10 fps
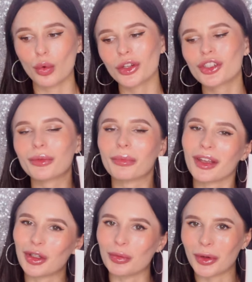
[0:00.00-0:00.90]
Очень
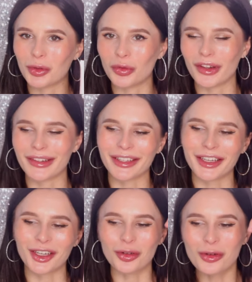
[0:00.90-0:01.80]
милая упаковка, она
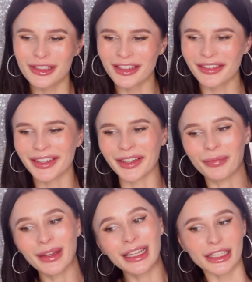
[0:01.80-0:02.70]
такая
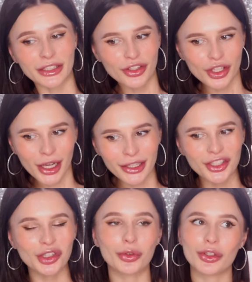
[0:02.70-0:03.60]
розовая,
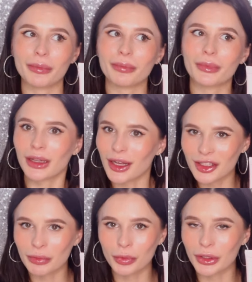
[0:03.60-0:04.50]
девчачья, очень
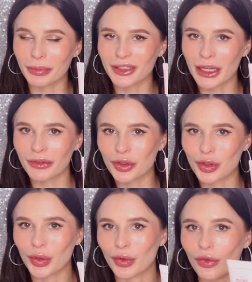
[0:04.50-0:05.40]
классно будет поставить
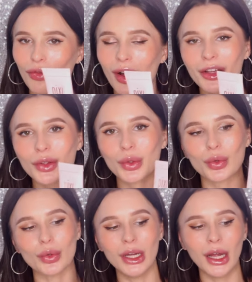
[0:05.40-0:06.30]
ее в
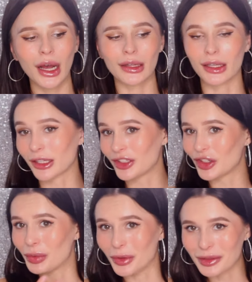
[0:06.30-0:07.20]
ванную, она
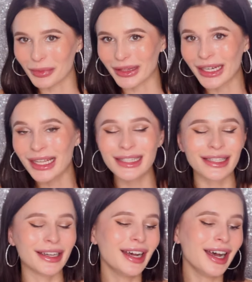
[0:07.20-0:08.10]
красиво будет
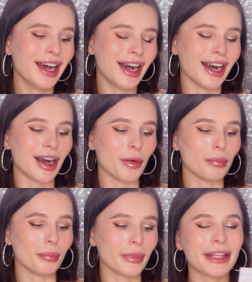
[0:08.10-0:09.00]
смотреться. А
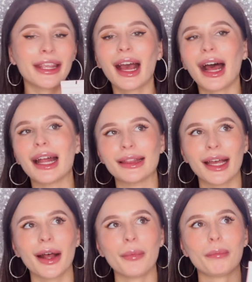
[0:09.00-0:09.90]
мне
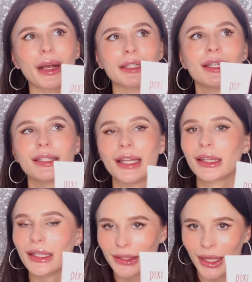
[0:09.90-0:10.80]
она показалась
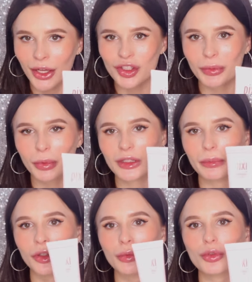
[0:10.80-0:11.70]
неоднозначной, просто
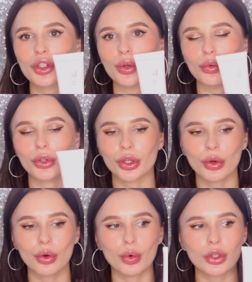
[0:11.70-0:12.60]
потому что у нее
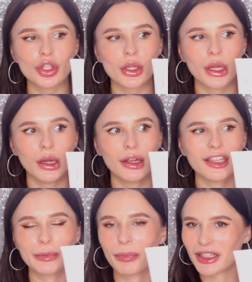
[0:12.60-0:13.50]
очень
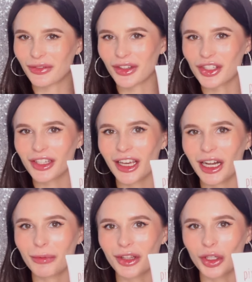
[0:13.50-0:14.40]
специфический
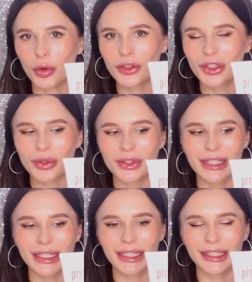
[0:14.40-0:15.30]
аромат розы, то есть
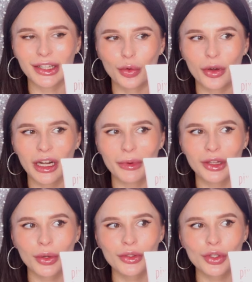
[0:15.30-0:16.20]
это такой
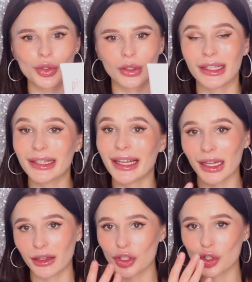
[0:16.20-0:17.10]
аромат розы, что когда
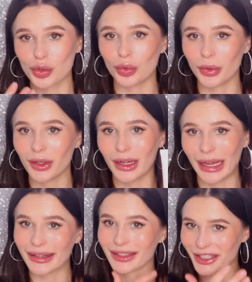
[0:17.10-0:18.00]
я наношу
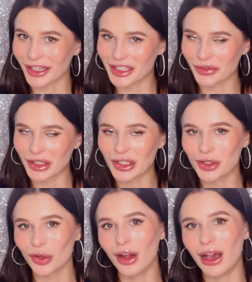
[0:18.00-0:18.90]
это средство на
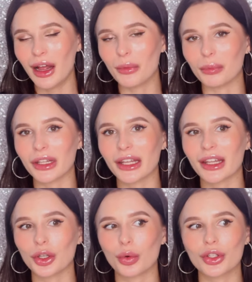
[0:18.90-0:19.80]
лицо, мне
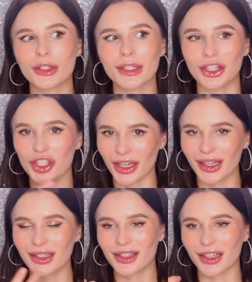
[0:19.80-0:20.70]
не хочется
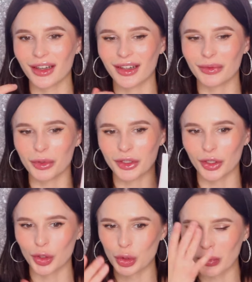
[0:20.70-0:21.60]
дышать, я просто
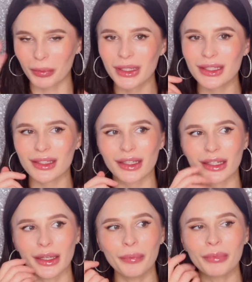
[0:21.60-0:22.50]
хочу помыться
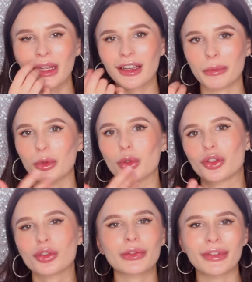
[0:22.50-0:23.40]
и как бы ну, не
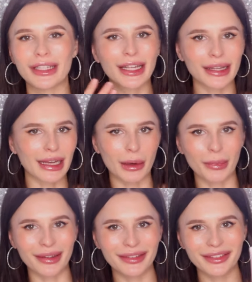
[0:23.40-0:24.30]
чувствовать этот
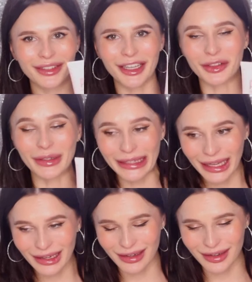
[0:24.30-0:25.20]
аромат этого
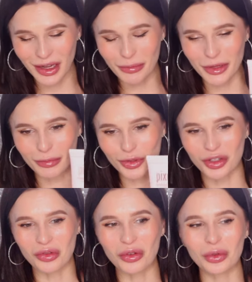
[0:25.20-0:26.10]
геля, потому
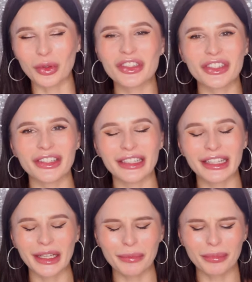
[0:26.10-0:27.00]
что он очень,
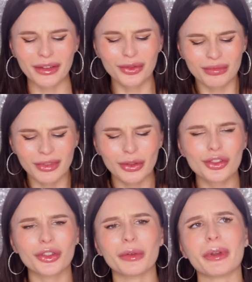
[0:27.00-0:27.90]
не, ну не то
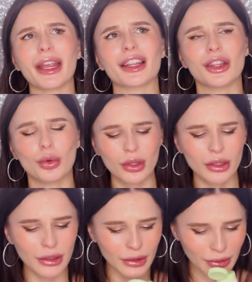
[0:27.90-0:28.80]
что неприятно, он